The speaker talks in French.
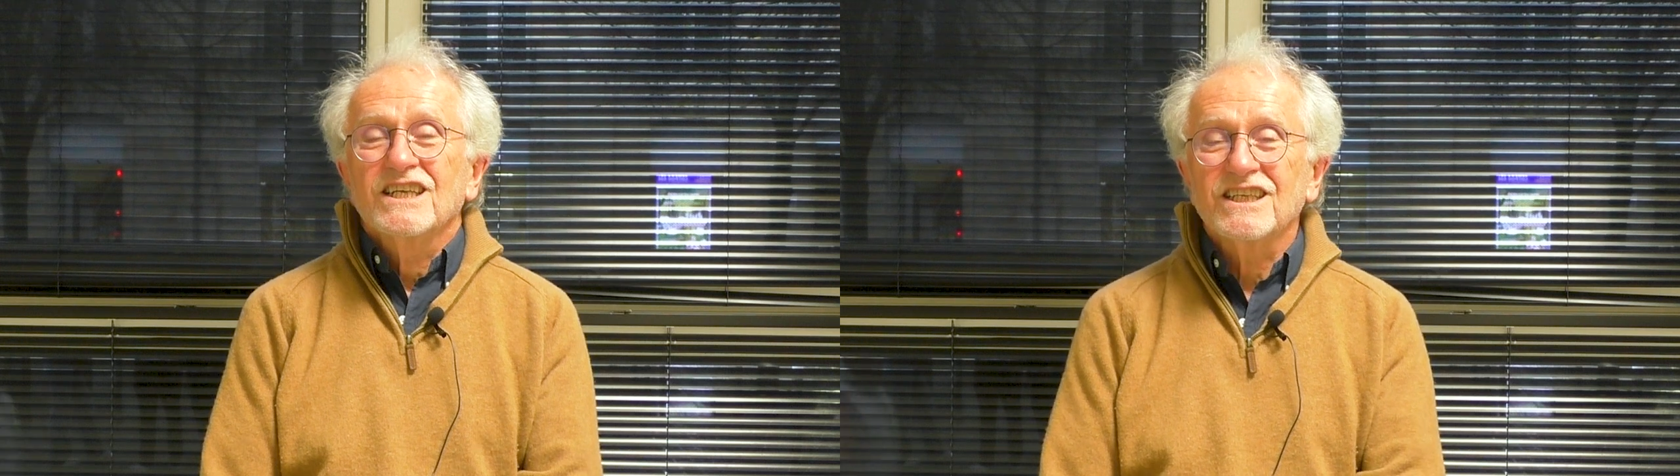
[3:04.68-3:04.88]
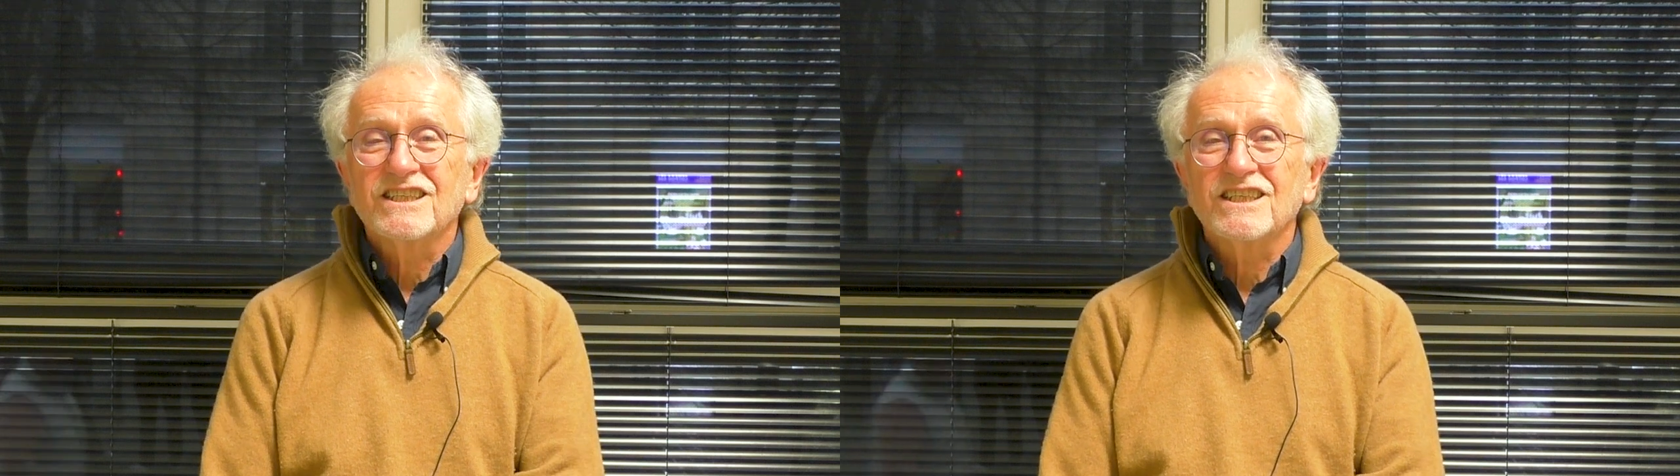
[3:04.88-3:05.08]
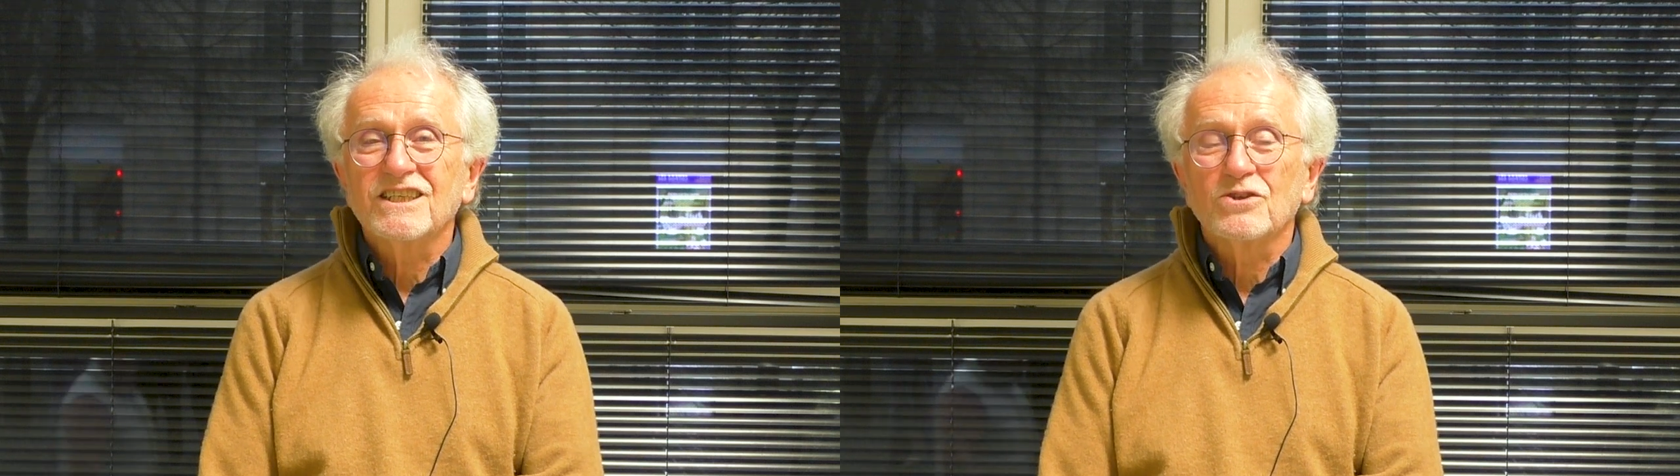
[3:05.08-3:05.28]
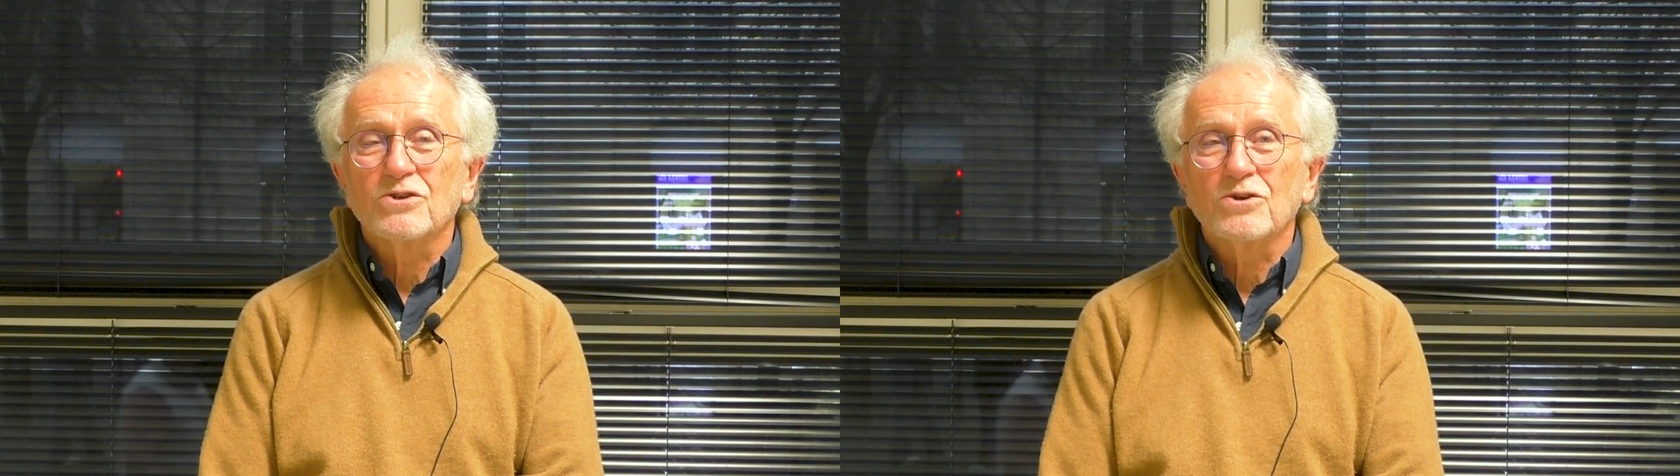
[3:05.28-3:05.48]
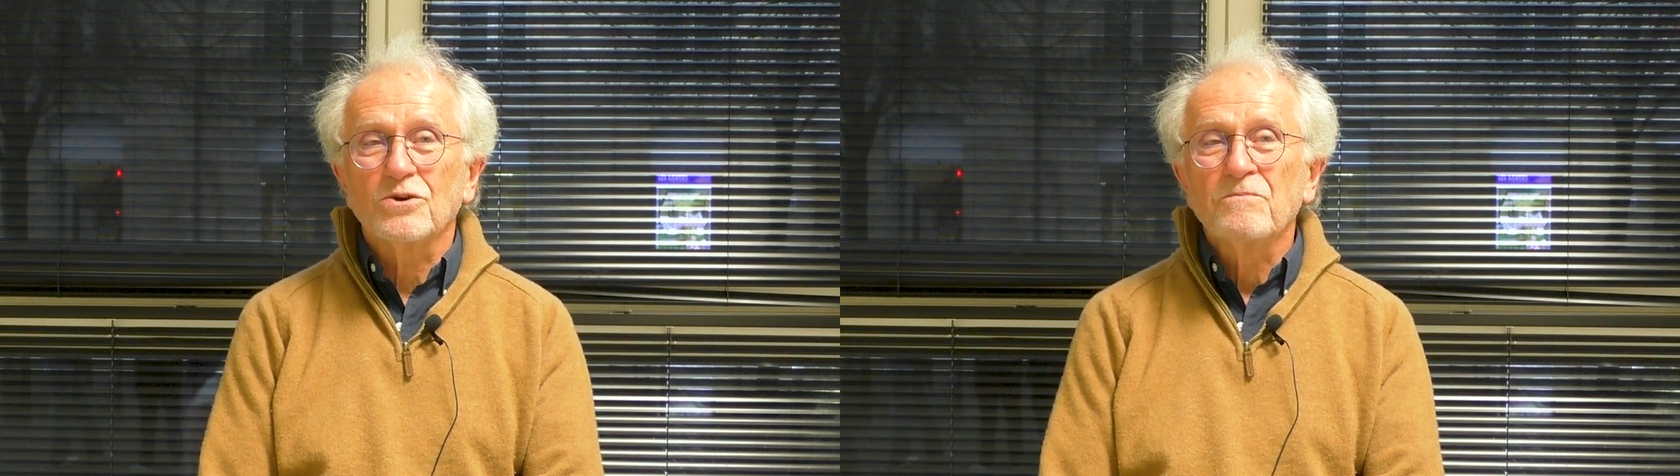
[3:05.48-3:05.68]
et qui
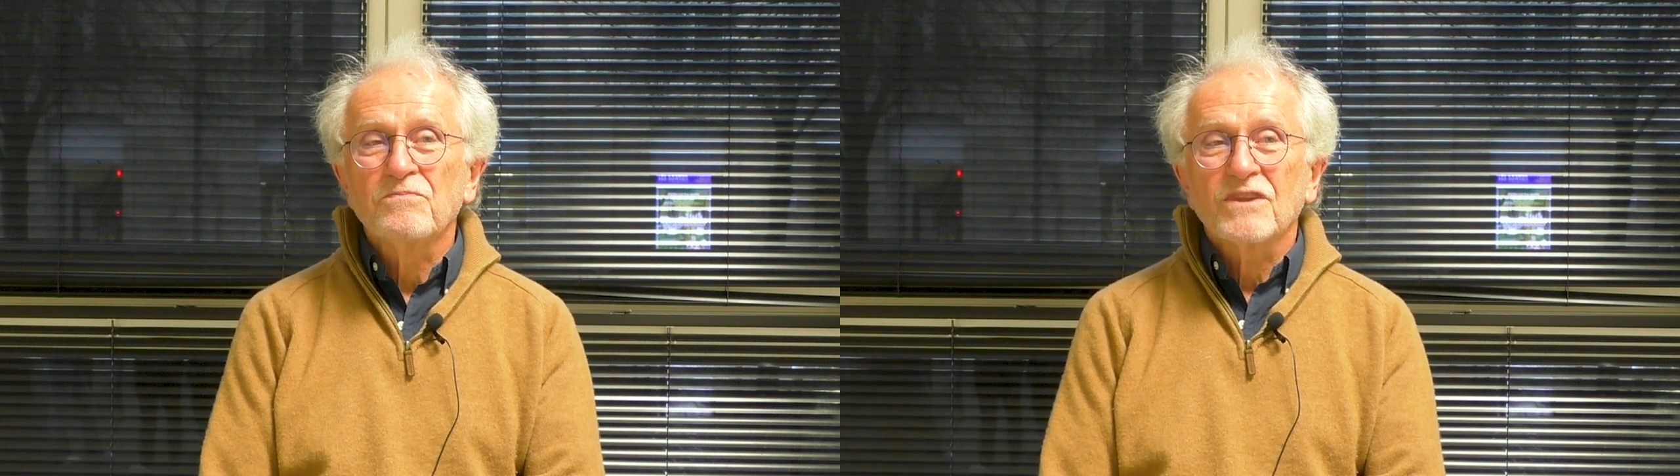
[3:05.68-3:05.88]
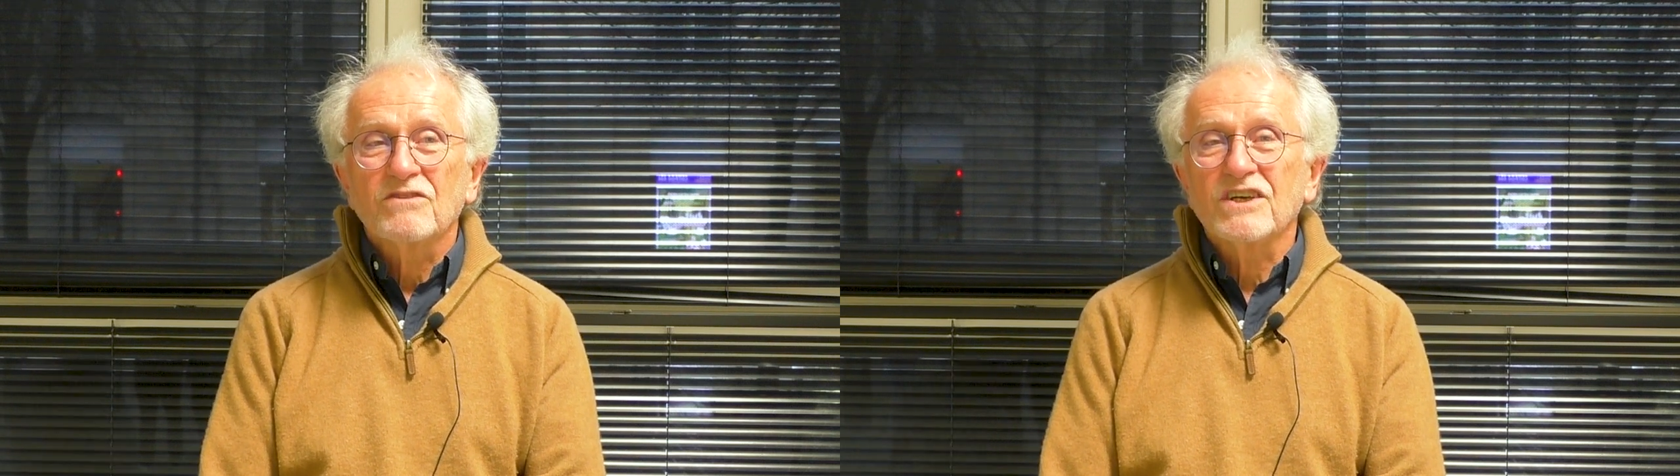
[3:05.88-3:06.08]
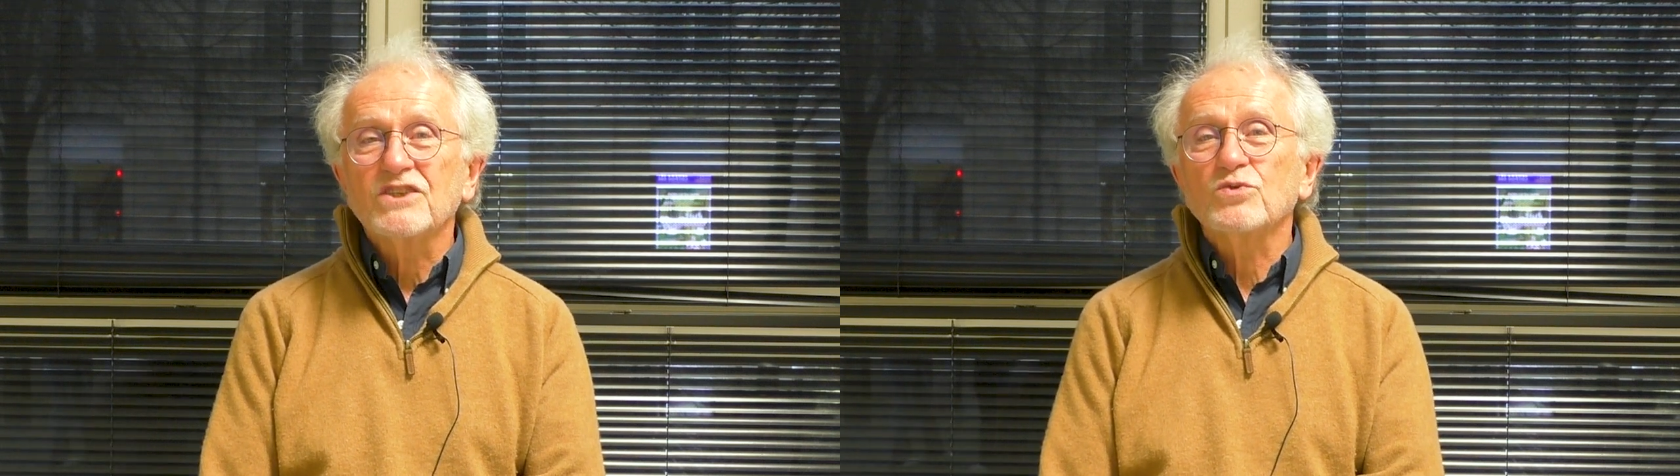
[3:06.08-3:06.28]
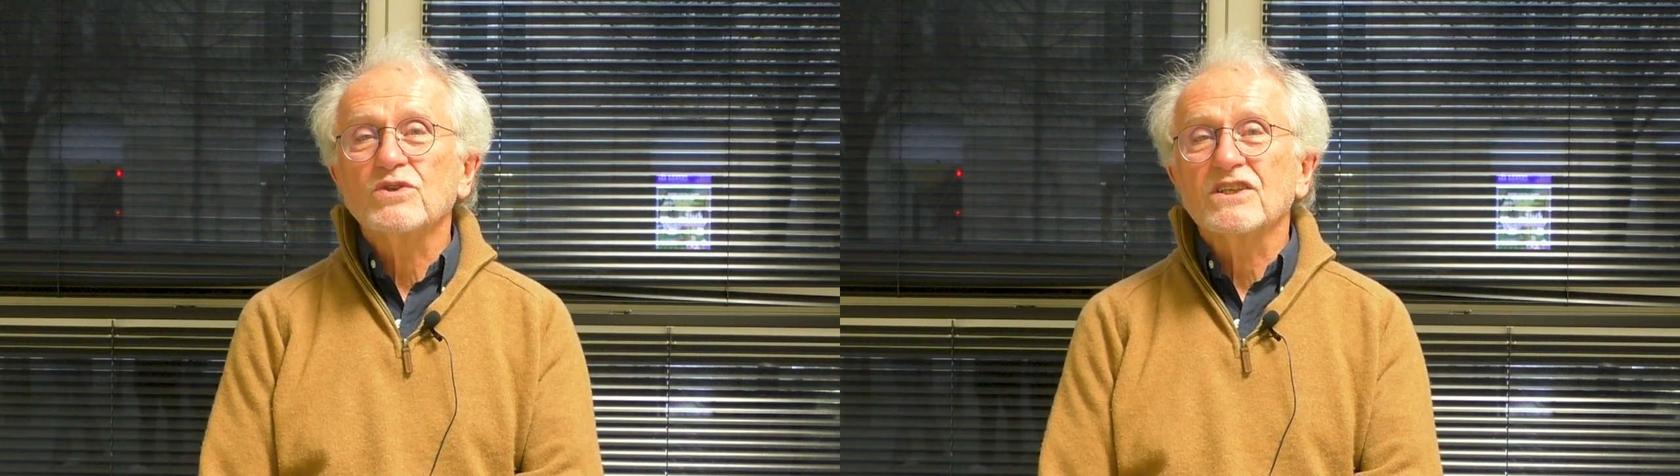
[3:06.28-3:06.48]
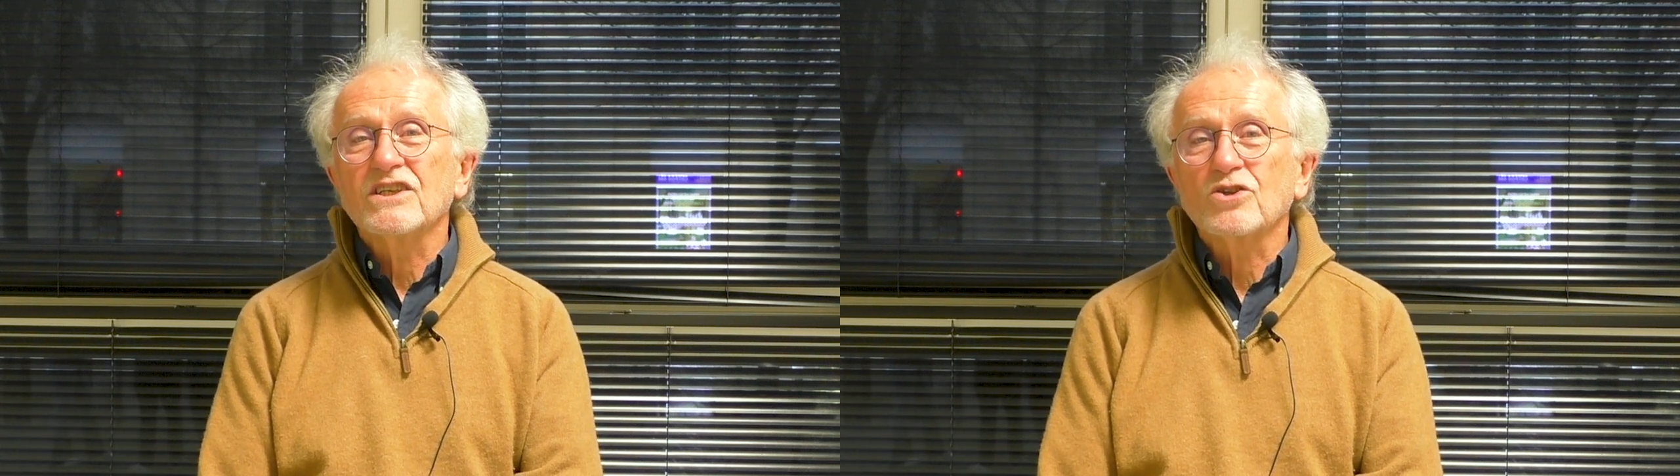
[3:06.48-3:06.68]
va
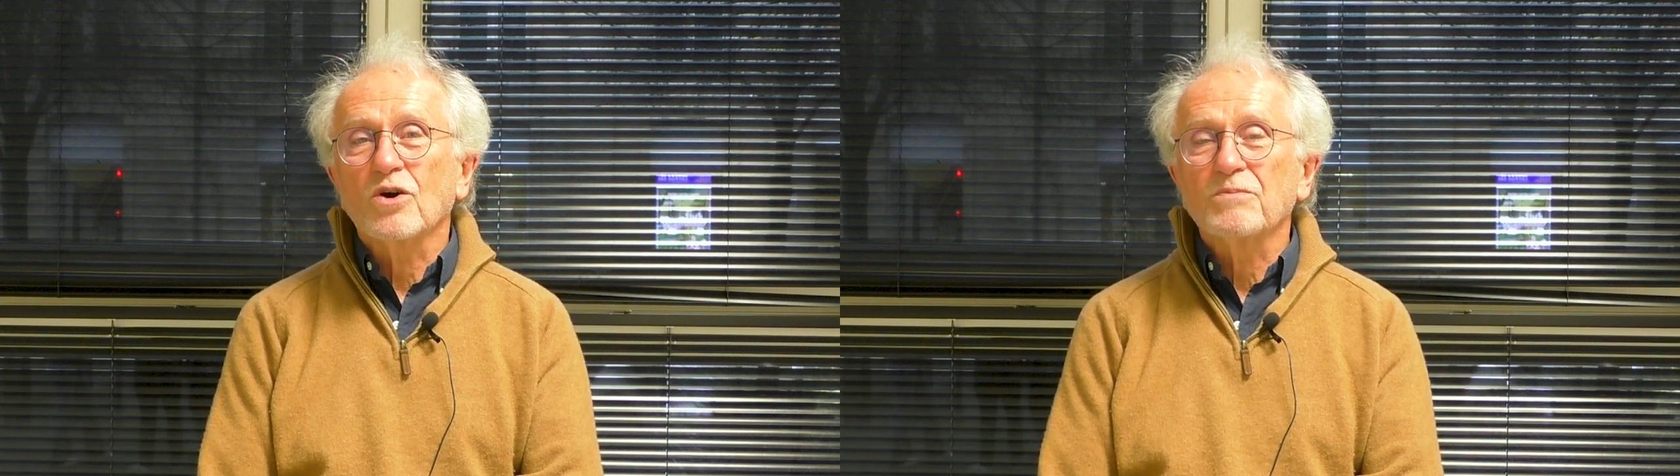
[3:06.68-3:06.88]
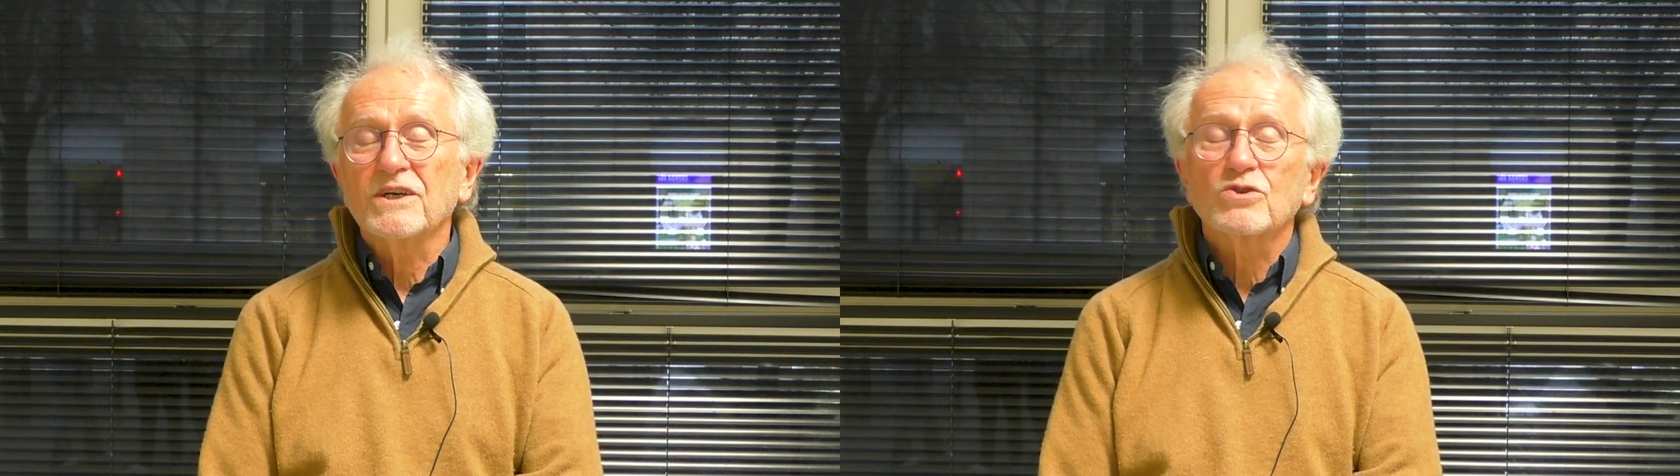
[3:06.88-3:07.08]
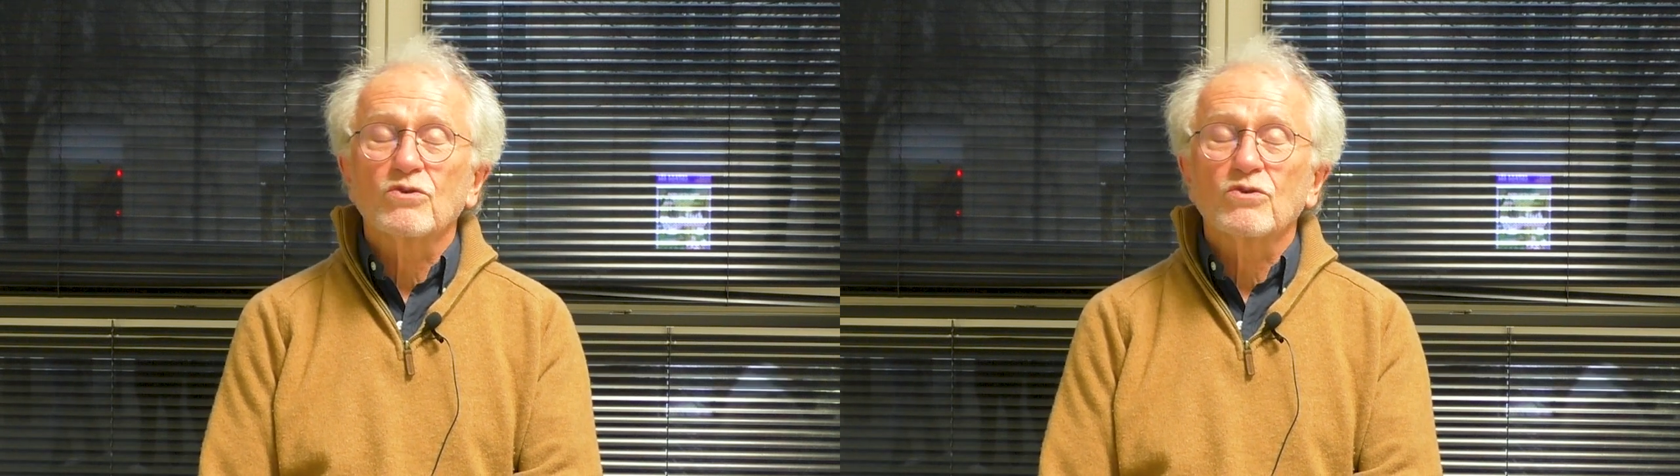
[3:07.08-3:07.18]
essuyer des tempêtes,